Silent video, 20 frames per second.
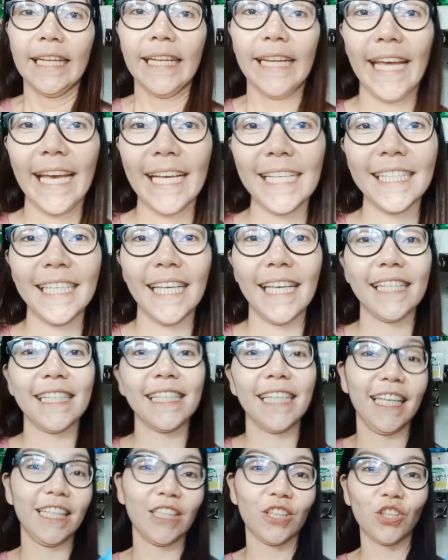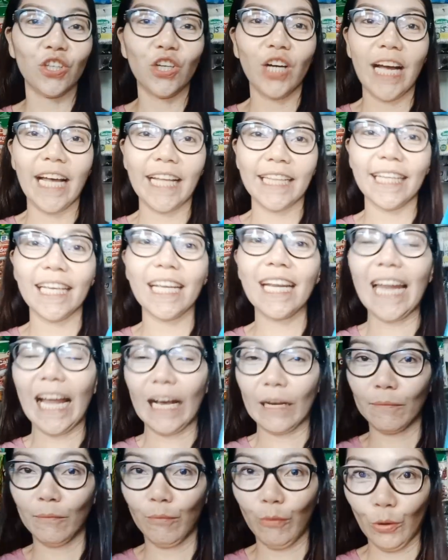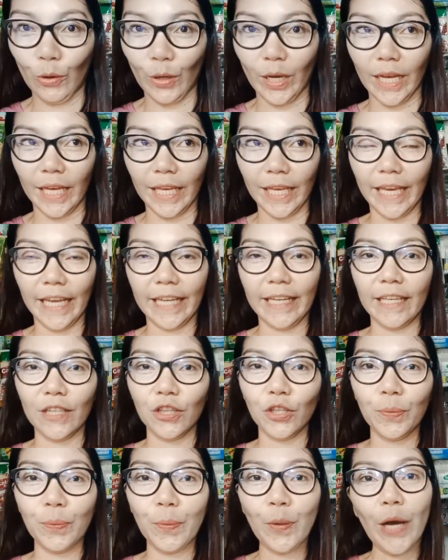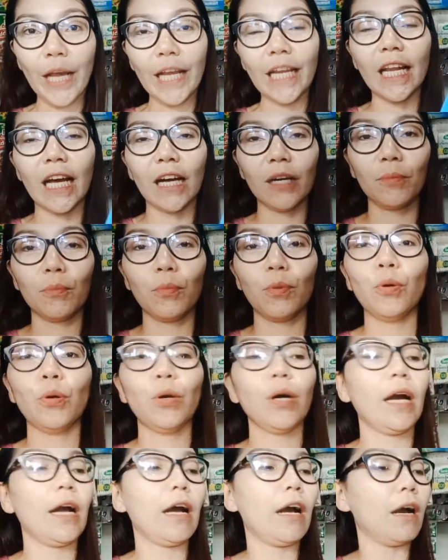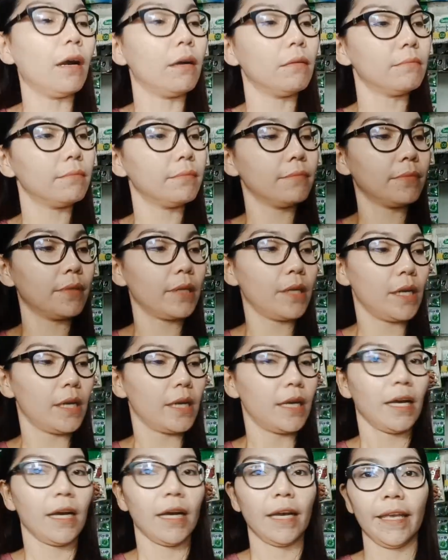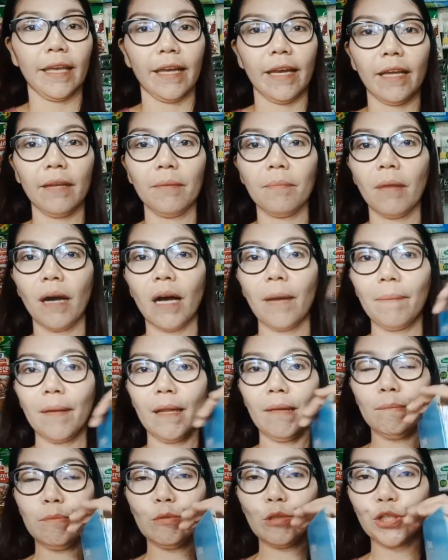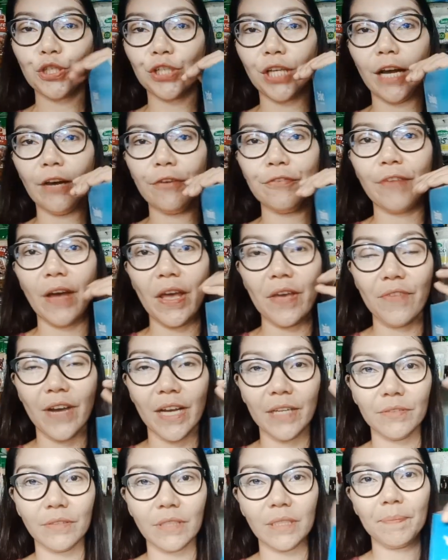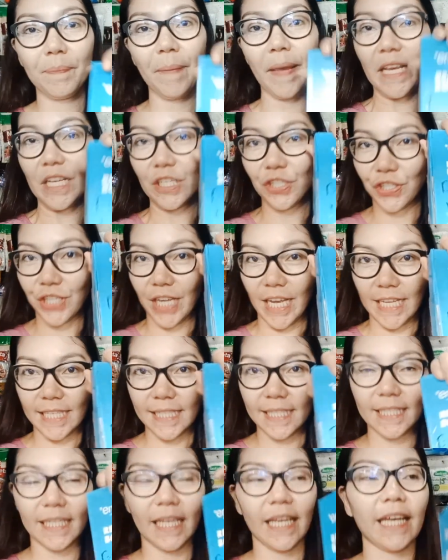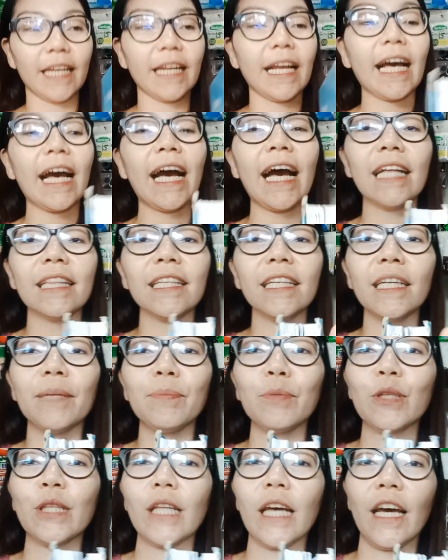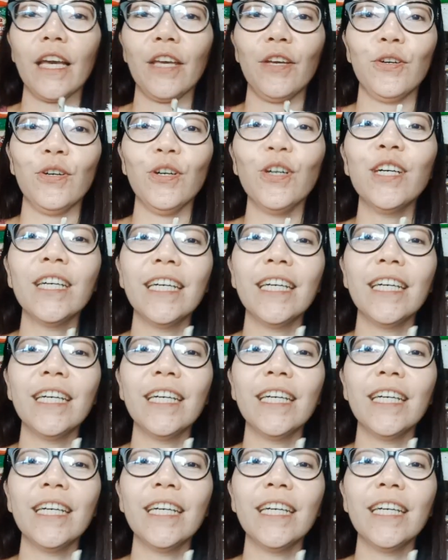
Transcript: Next is itong ating logbook. Ayan, ito po ay logbook. Um, Ayan, makapal po siya. 500 pages. Ayan, nakahati na po tayo